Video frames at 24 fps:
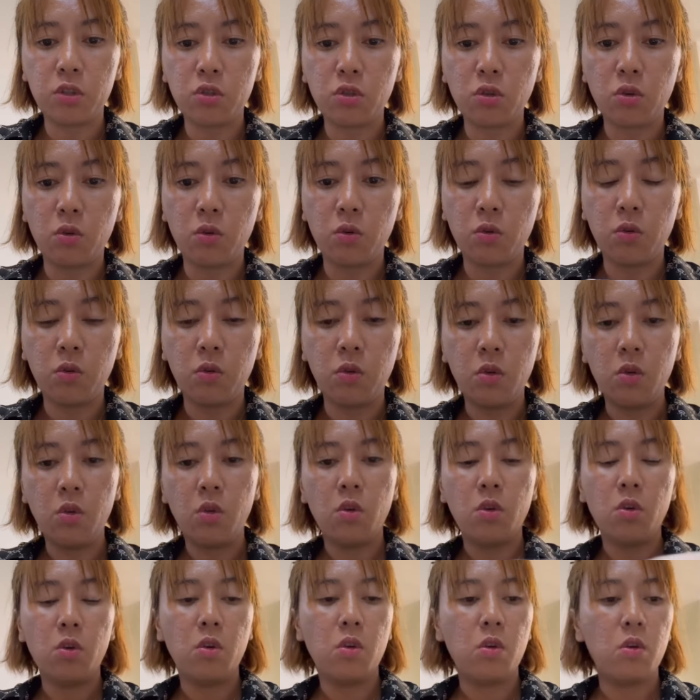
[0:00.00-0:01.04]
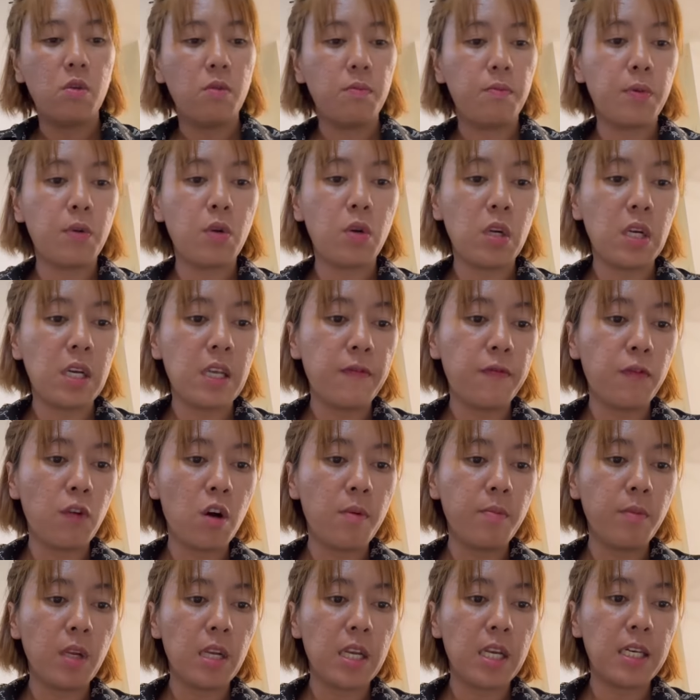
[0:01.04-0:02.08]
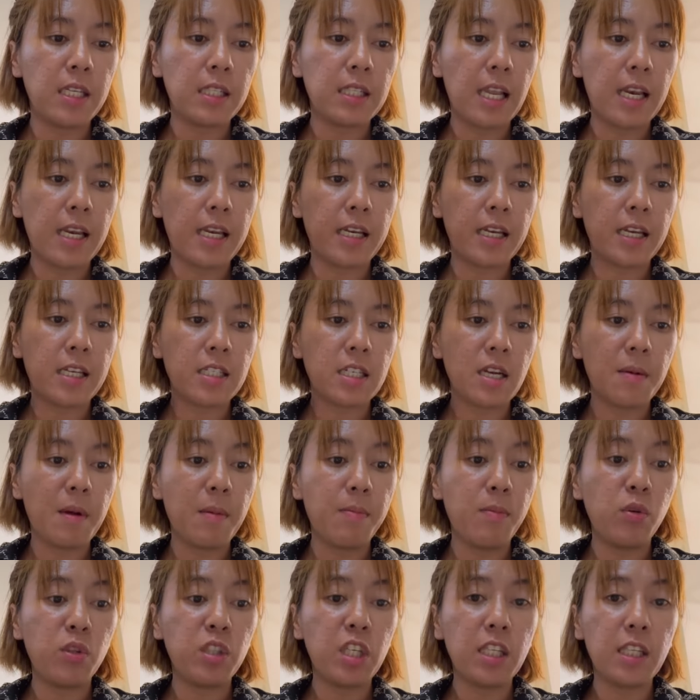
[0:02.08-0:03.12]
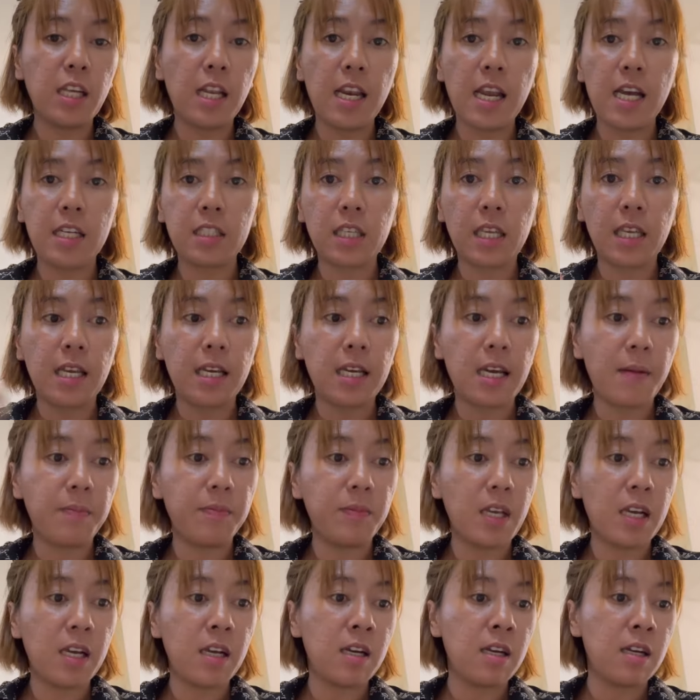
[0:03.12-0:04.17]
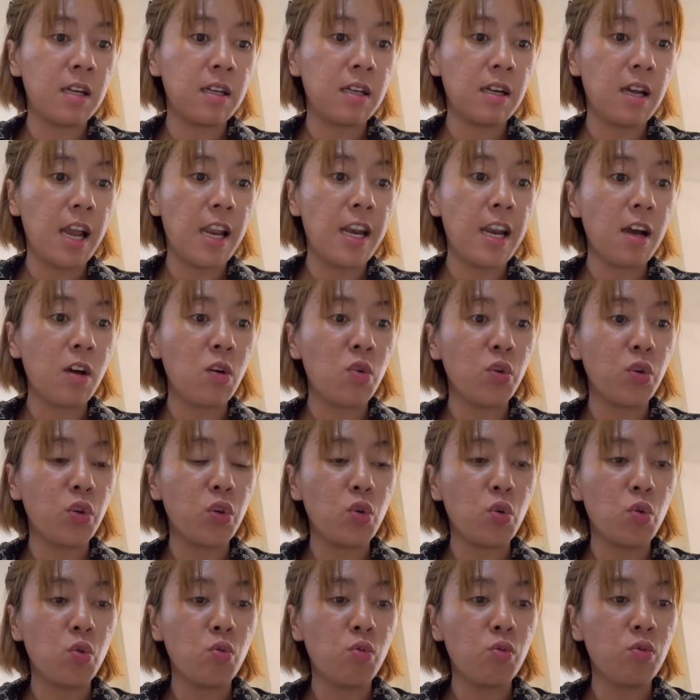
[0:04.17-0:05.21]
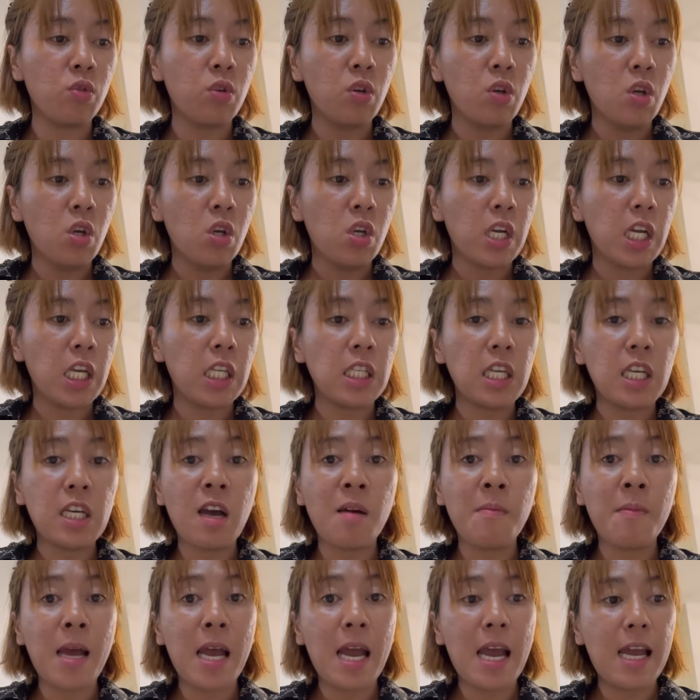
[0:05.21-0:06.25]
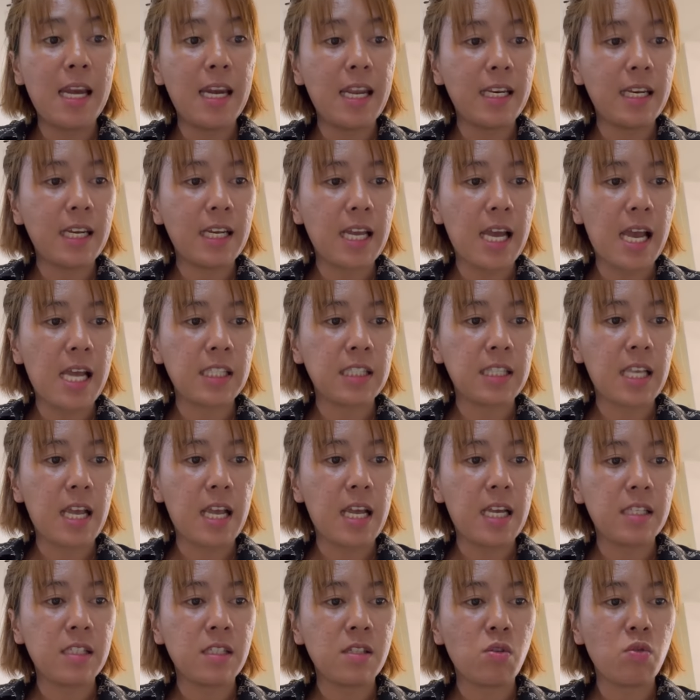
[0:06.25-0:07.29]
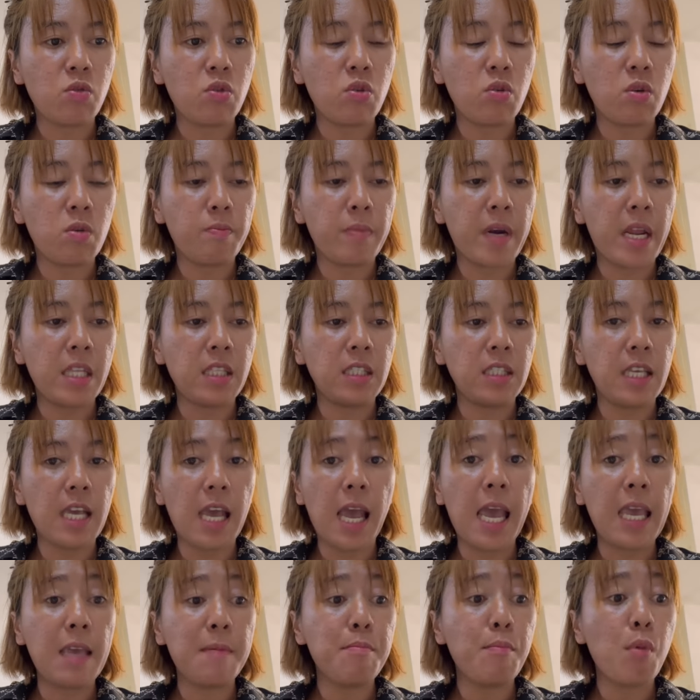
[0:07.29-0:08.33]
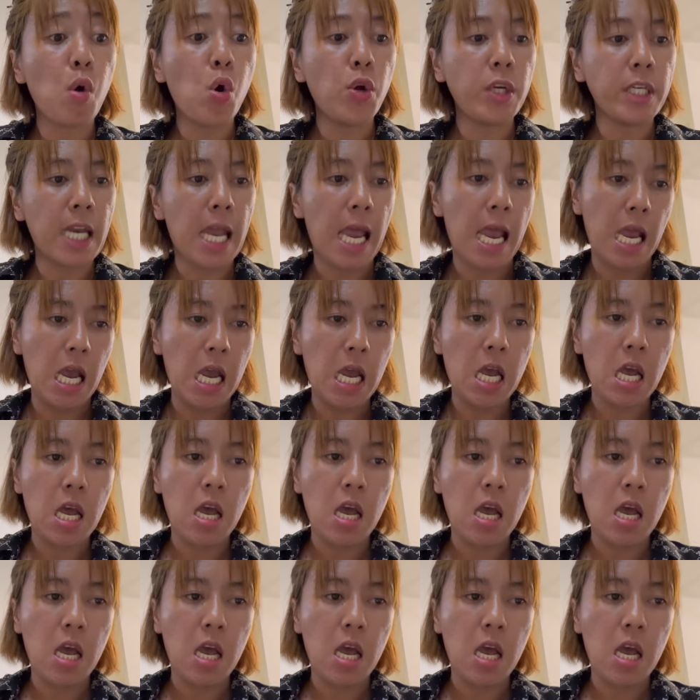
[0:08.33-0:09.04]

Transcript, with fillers: So, purely formula na talaga siya. Mabuti na lang, tinanggap ng anak ko yung hindi kamahalan na gatas. So, yung brand niya ay Bona.